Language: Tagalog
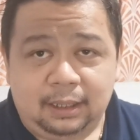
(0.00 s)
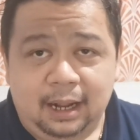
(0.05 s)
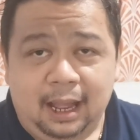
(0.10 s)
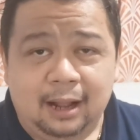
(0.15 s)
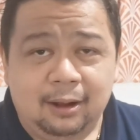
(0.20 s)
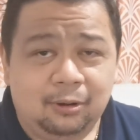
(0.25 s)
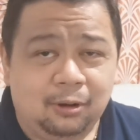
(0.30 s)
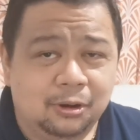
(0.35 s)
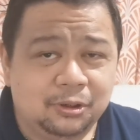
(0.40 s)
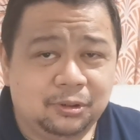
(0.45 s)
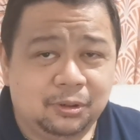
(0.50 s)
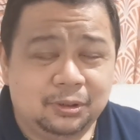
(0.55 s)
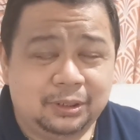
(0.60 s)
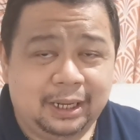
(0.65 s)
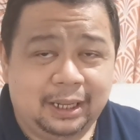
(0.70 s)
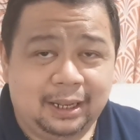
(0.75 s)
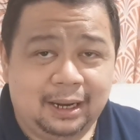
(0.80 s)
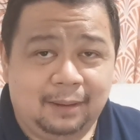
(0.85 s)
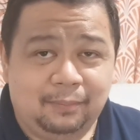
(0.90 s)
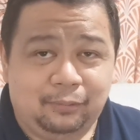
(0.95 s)
Ang Consul
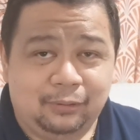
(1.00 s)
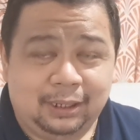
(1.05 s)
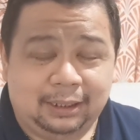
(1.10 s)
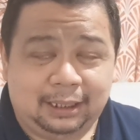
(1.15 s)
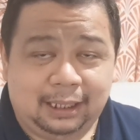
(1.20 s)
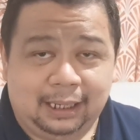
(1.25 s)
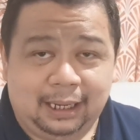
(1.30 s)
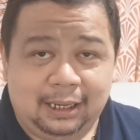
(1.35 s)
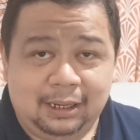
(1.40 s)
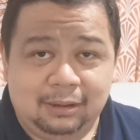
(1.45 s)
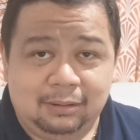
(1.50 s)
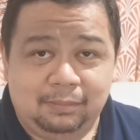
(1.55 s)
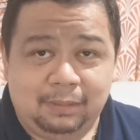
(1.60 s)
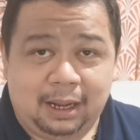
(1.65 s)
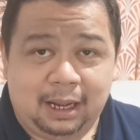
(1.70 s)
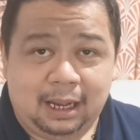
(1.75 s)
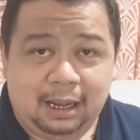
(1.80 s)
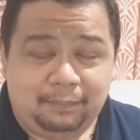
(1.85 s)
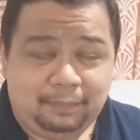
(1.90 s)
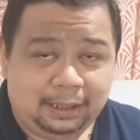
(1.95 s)
General po natin ngayong
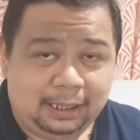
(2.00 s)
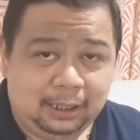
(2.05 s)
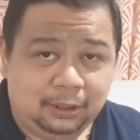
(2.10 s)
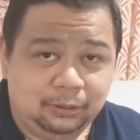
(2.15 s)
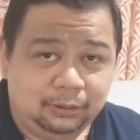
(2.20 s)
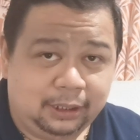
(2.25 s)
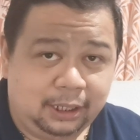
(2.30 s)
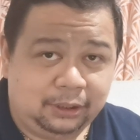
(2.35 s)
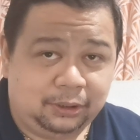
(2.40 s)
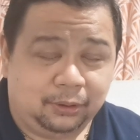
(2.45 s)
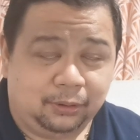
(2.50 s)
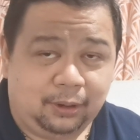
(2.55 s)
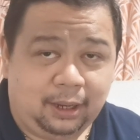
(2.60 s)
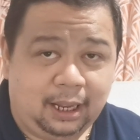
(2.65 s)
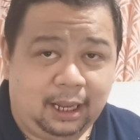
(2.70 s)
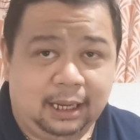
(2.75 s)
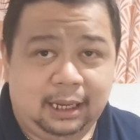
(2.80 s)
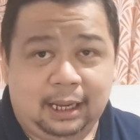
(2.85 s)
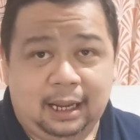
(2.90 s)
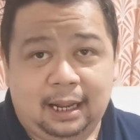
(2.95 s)
mga panahon nito
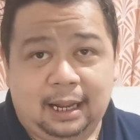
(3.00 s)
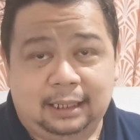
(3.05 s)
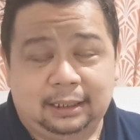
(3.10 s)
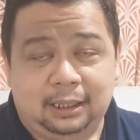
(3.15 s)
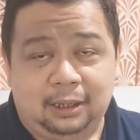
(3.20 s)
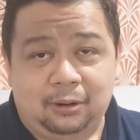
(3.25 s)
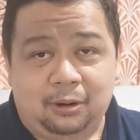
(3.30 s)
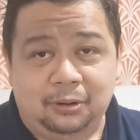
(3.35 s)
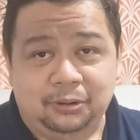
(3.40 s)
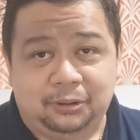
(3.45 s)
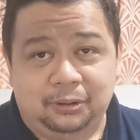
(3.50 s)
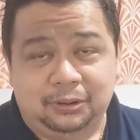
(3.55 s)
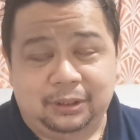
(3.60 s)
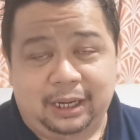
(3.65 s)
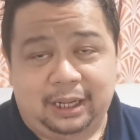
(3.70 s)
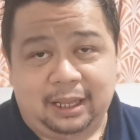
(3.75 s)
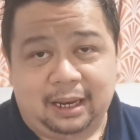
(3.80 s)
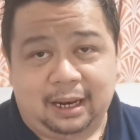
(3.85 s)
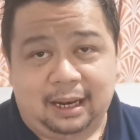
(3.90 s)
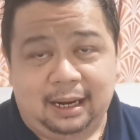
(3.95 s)
ay ang ating Consul
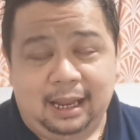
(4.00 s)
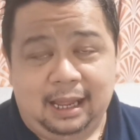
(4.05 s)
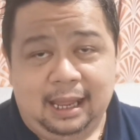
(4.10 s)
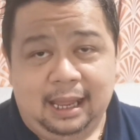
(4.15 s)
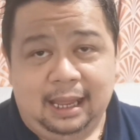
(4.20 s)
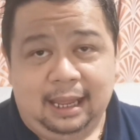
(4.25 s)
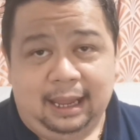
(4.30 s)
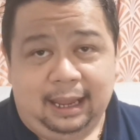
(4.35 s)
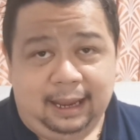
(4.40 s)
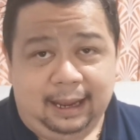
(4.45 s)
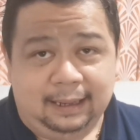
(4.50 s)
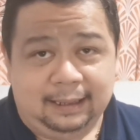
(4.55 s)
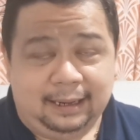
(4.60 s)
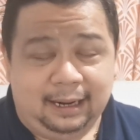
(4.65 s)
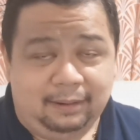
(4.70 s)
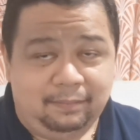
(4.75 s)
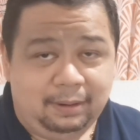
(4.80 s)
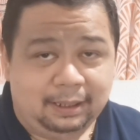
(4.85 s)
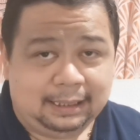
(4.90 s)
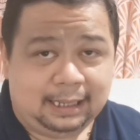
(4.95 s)
General
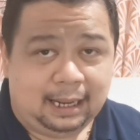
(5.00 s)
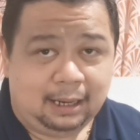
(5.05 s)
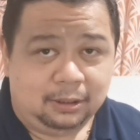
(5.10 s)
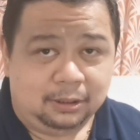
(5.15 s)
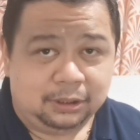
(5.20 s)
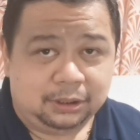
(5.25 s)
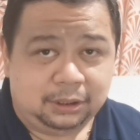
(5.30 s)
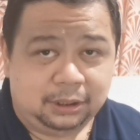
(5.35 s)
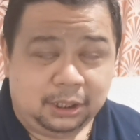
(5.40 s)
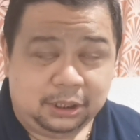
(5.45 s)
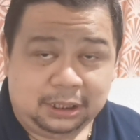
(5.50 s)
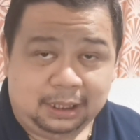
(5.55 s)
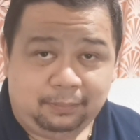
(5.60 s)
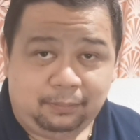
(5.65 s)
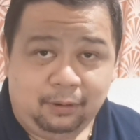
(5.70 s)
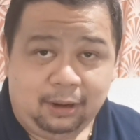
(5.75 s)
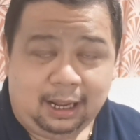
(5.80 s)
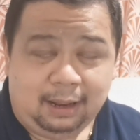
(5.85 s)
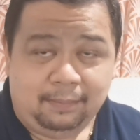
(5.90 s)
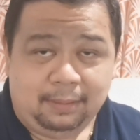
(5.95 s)
Edgar Batahos na siya
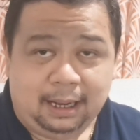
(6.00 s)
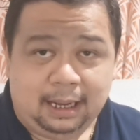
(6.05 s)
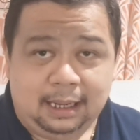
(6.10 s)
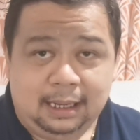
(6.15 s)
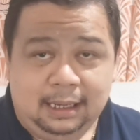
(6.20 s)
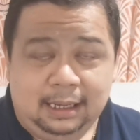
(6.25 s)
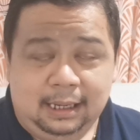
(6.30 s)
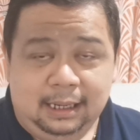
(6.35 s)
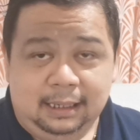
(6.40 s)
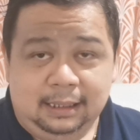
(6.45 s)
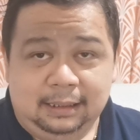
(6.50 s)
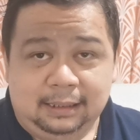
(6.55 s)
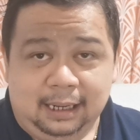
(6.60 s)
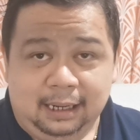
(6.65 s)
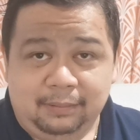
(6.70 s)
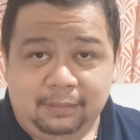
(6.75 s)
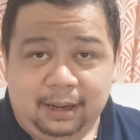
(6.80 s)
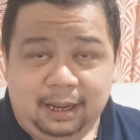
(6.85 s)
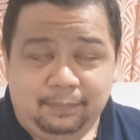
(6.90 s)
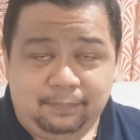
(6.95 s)
pong ama
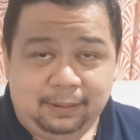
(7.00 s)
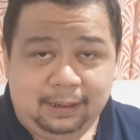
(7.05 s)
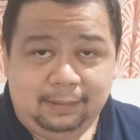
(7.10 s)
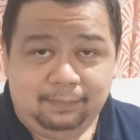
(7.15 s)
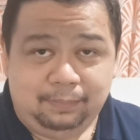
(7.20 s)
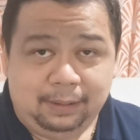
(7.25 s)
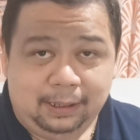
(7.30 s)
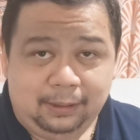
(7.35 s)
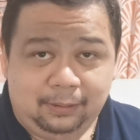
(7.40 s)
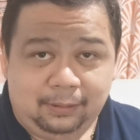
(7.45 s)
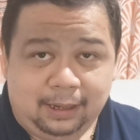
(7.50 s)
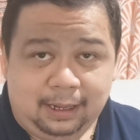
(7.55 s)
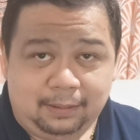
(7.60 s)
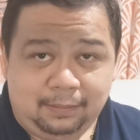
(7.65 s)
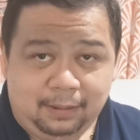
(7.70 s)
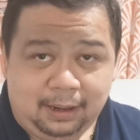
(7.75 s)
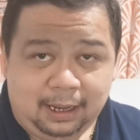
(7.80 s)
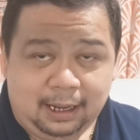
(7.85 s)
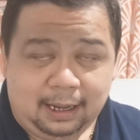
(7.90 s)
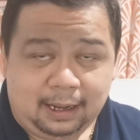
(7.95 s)
ng mga Pilipino na
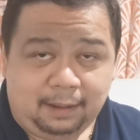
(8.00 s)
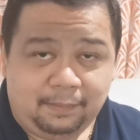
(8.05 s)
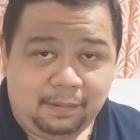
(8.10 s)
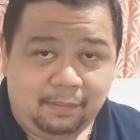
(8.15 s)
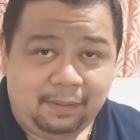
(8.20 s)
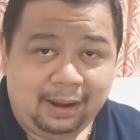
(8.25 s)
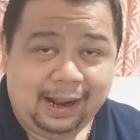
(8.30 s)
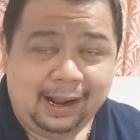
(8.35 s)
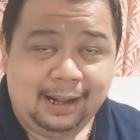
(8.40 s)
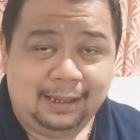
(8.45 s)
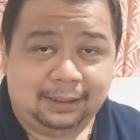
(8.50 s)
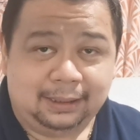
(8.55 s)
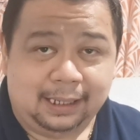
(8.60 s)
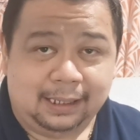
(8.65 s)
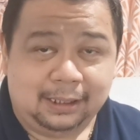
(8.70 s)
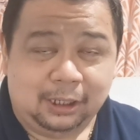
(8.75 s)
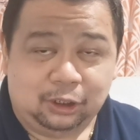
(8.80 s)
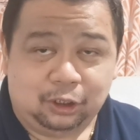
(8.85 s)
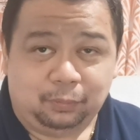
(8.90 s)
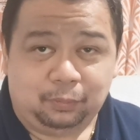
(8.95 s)
mga kababayan
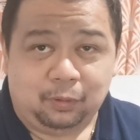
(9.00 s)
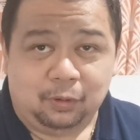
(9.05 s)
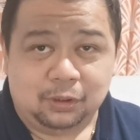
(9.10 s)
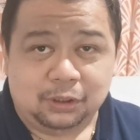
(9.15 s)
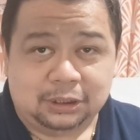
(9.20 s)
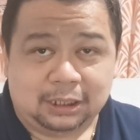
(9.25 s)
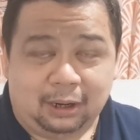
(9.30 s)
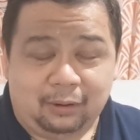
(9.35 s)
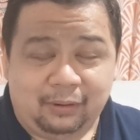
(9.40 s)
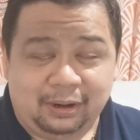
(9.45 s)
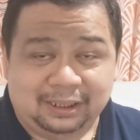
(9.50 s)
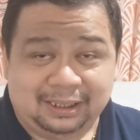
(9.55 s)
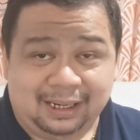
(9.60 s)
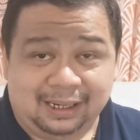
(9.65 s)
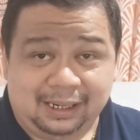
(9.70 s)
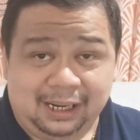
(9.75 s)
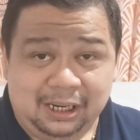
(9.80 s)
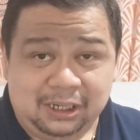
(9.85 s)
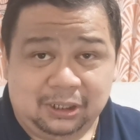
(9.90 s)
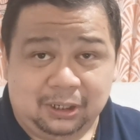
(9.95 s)
natin dito po sa
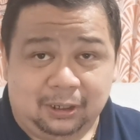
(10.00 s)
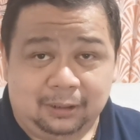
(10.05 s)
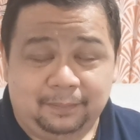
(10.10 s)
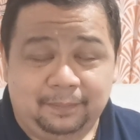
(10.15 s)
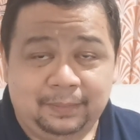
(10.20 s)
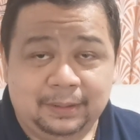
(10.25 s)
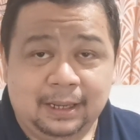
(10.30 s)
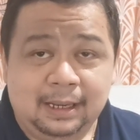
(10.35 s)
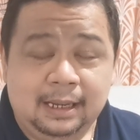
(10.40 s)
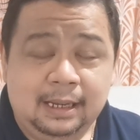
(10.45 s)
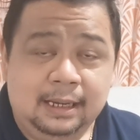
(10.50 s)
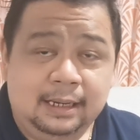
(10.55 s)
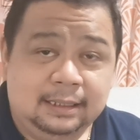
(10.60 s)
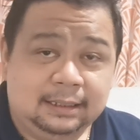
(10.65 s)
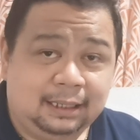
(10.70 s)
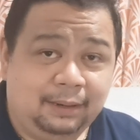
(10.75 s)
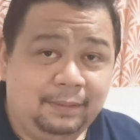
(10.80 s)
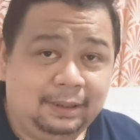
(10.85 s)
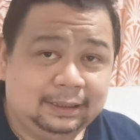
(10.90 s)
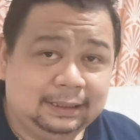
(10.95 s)
Western Region.
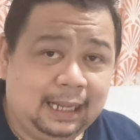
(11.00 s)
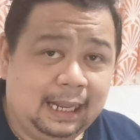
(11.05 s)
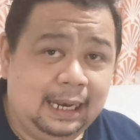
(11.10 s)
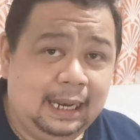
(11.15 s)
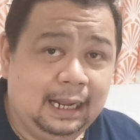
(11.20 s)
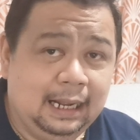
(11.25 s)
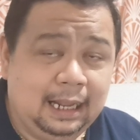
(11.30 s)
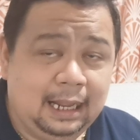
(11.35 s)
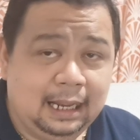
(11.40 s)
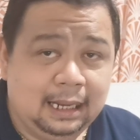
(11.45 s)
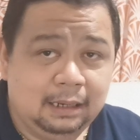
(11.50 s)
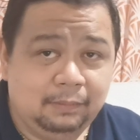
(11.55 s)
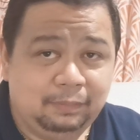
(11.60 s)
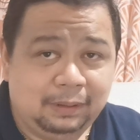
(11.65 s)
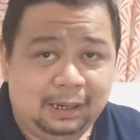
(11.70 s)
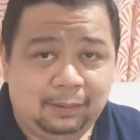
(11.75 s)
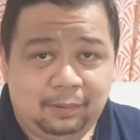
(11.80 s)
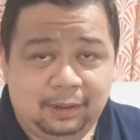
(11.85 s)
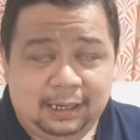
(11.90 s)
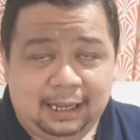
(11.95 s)
Samantalang ang
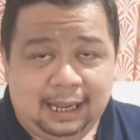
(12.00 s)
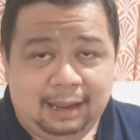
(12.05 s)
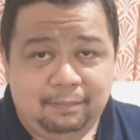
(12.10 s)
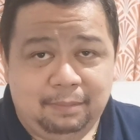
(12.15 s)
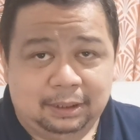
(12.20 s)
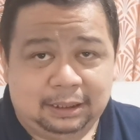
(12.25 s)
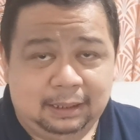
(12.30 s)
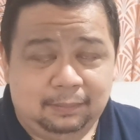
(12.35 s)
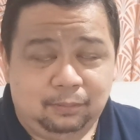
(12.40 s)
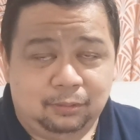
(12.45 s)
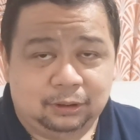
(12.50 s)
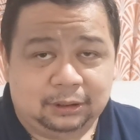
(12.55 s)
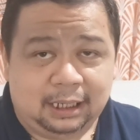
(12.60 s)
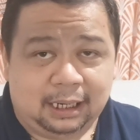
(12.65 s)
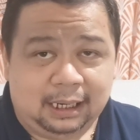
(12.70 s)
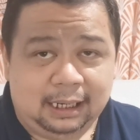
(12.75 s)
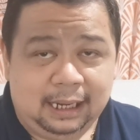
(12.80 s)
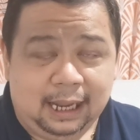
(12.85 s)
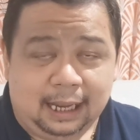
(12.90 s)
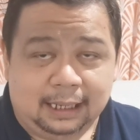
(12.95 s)
Philippine Embassy po
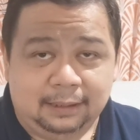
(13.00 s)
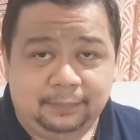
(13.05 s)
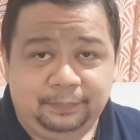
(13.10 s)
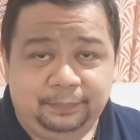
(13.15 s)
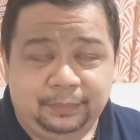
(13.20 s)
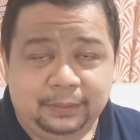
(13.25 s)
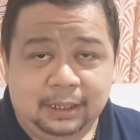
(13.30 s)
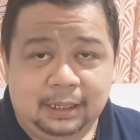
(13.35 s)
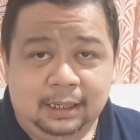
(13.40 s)
sa Riyadh,